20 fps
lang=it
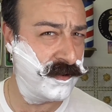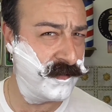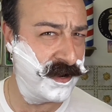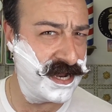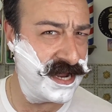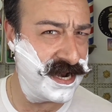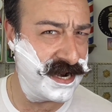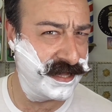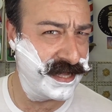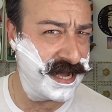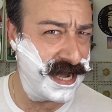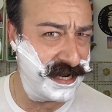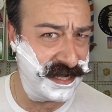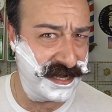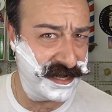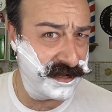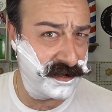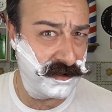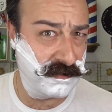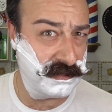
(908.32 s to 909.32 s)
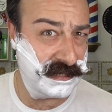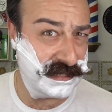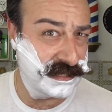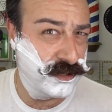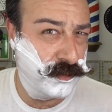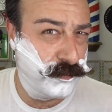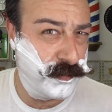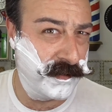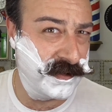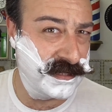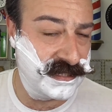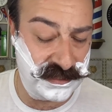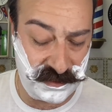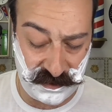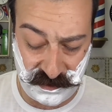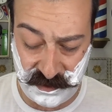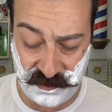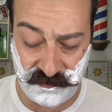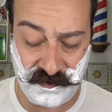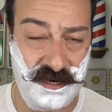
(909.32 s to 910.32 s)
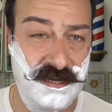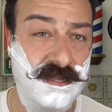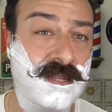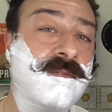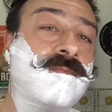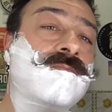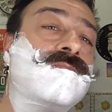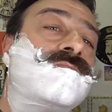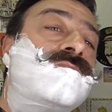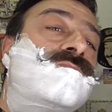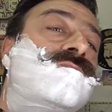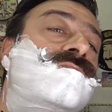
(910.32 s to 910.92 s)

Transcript: in una maniera tale che la sto proprio a sentire guarda